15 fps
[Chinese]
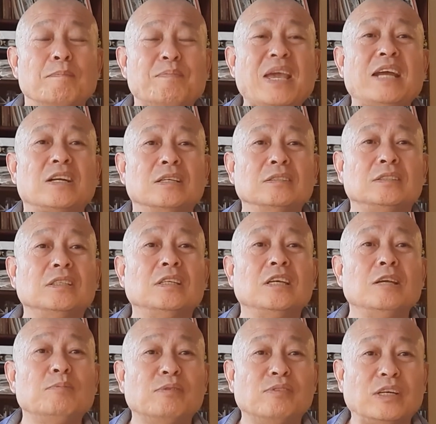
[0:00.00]
变成自己
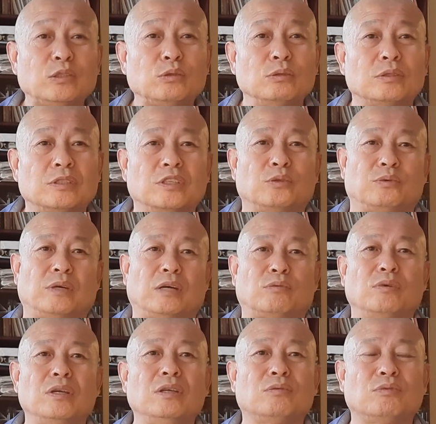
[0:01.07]
一部分就是血，
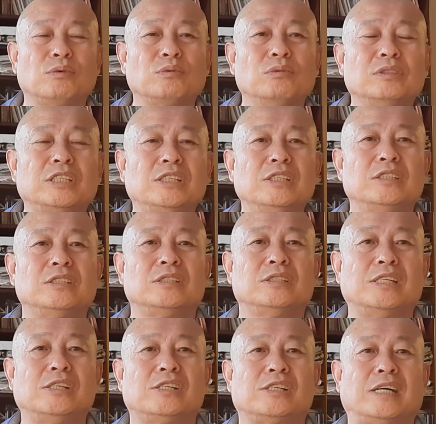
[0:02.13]
所以祖宗认
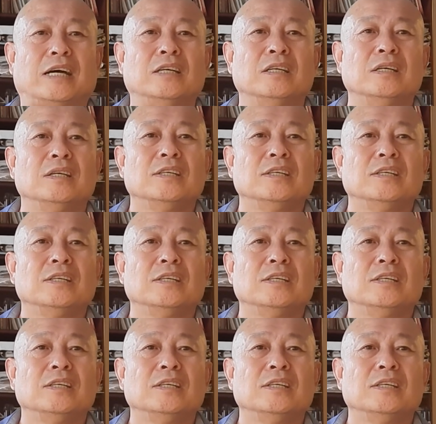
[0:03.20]
认识啊，